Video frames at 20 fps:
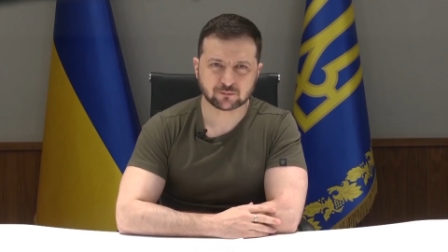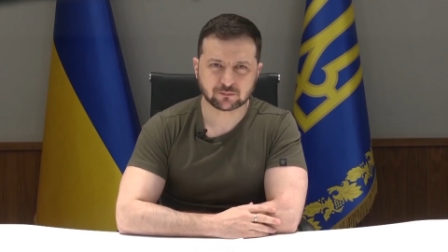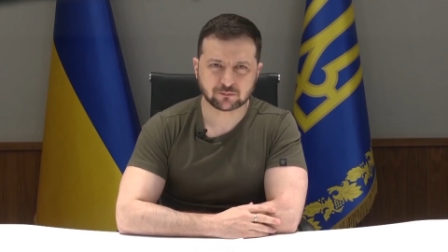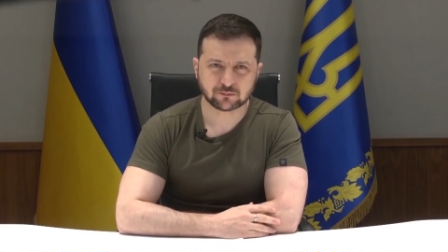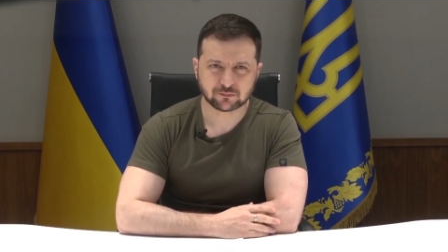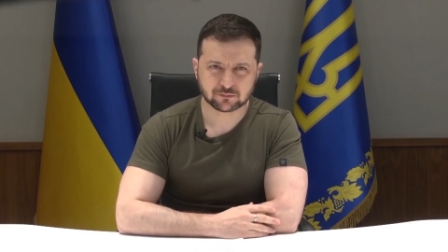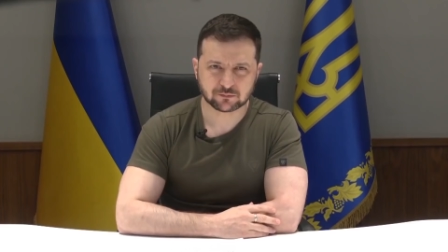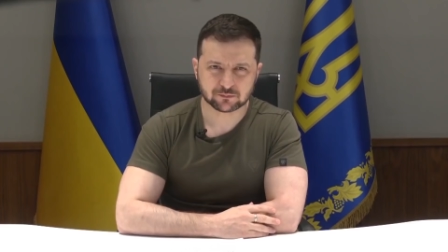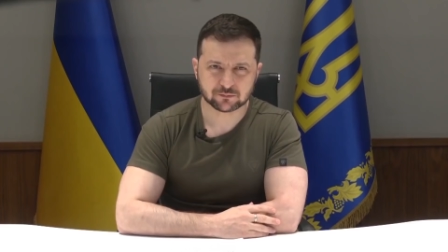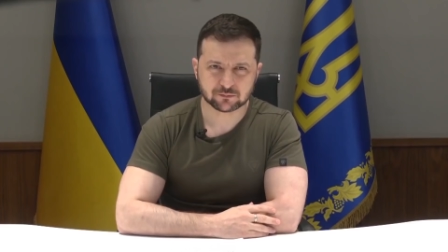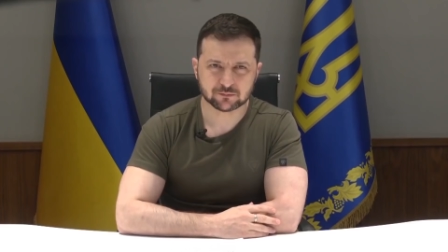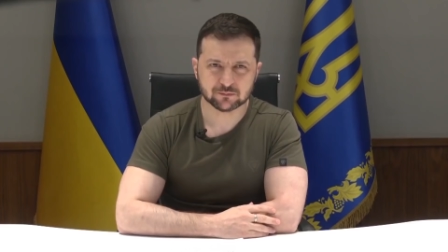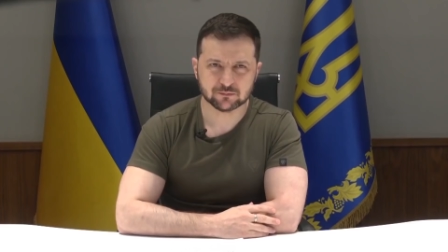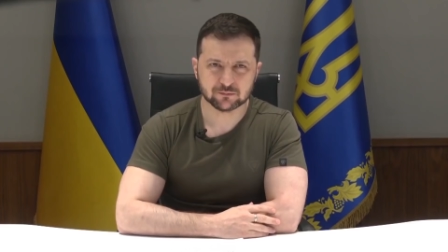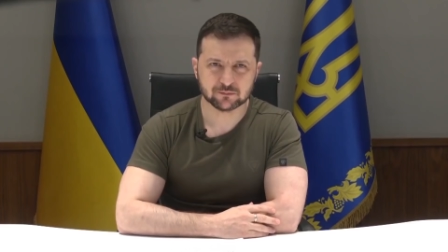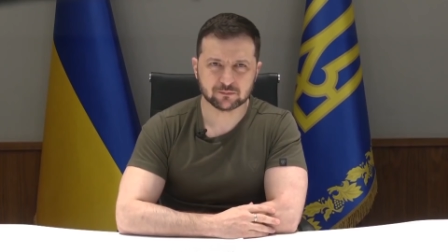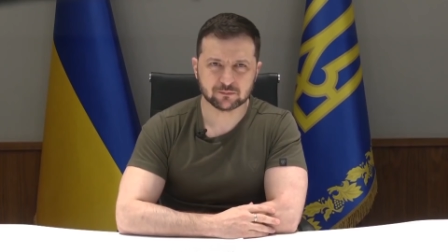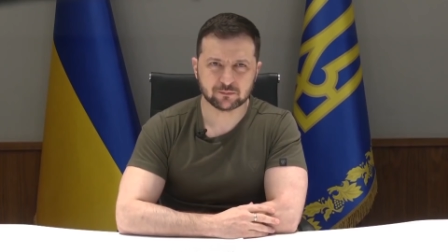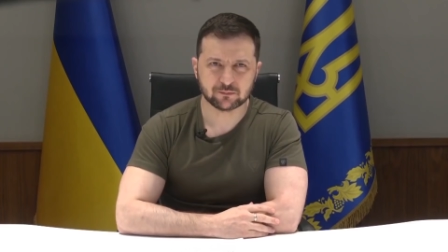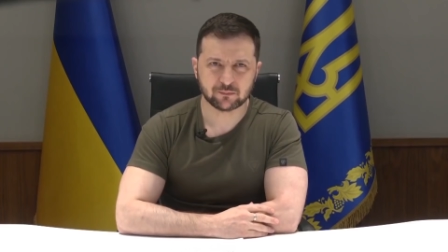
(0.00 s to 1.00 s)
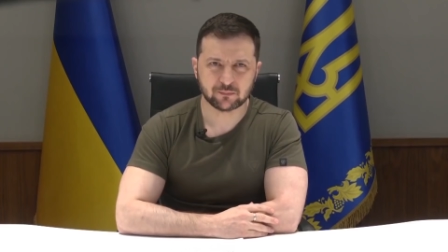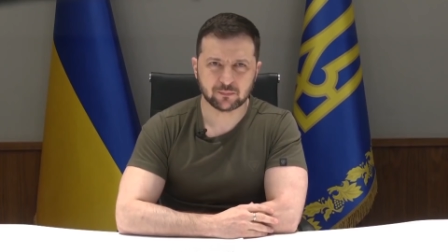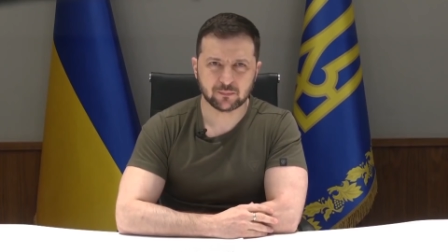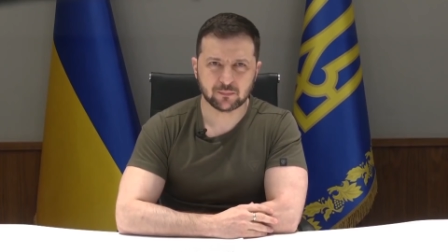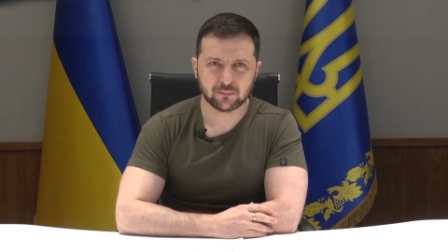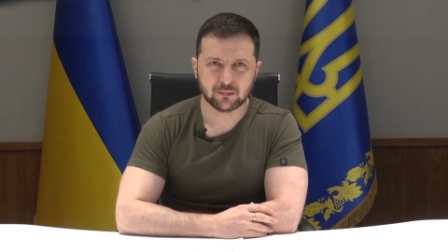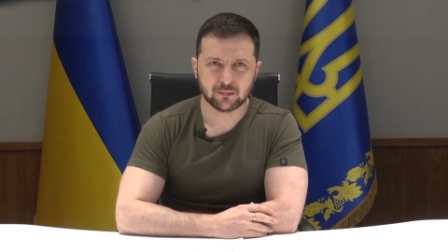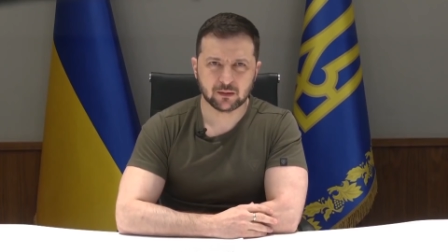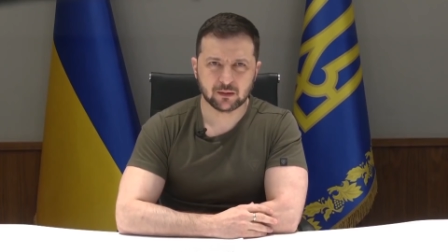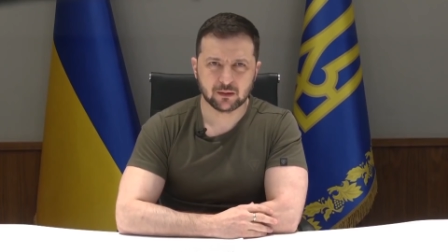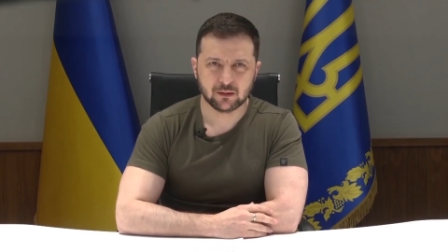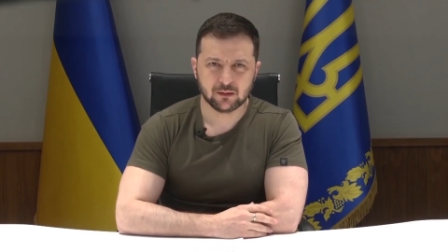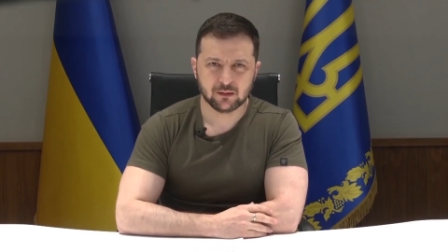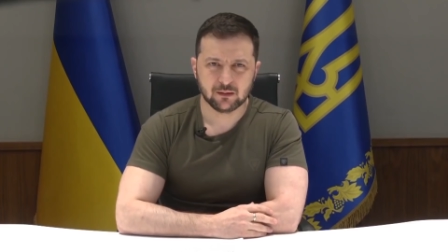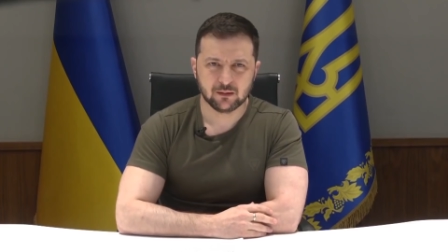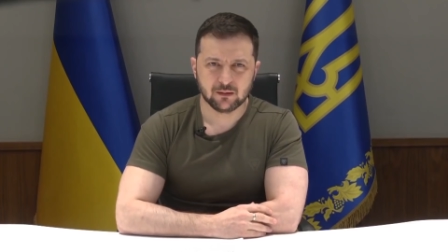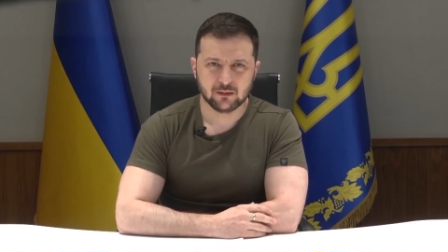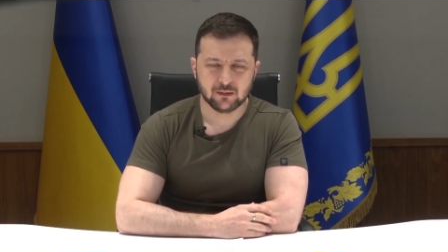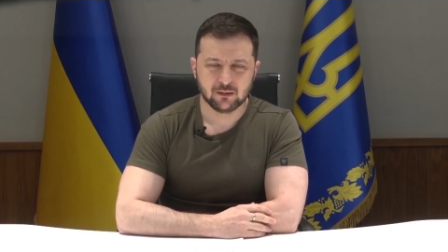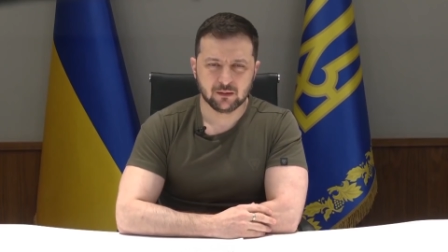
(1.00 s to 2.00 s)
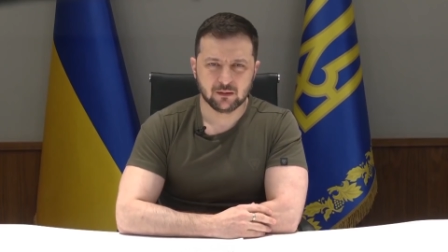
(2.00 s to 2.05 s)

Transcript: định cụ thể để kết thúc chiến tranh,